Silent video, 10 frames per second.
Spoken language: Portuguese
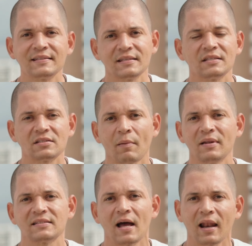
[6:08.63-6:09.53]
e se
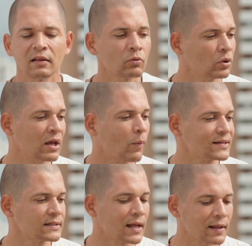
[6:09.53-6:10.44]
desestabilizar, ela não tem
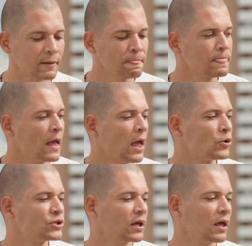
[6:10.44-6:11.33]
quase nada. Eu
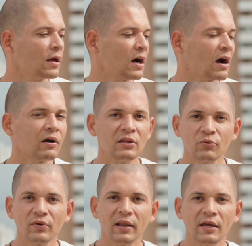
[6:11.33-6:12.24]
cheguei a, em
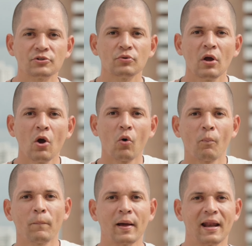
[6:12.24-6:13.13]
um velejo um
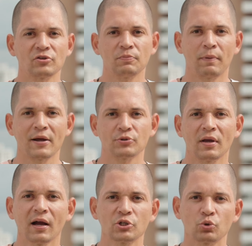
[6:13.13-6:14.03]
pedaço de plástico
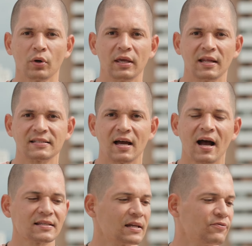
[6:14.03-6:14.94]
enganchou aqui nessa
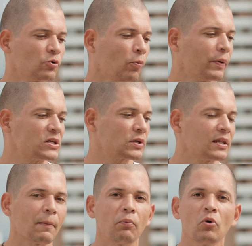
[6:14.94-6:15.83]
asa, né? Ficou preso aqui
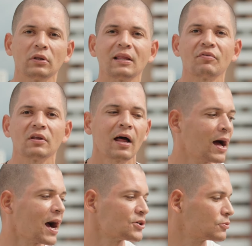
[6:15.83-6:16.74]
na ponta e estava dando
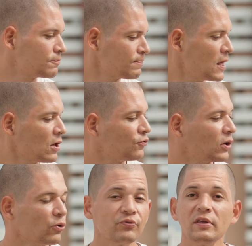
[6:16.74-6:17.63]
arrasto. Foi o
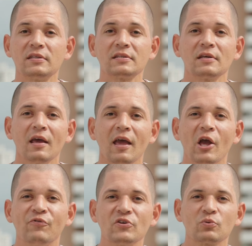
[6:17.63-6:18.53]
que eu fiz.
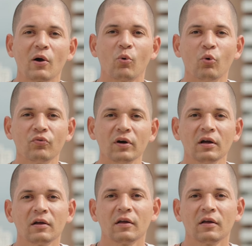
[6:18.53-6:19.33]
Eu fiz uma curva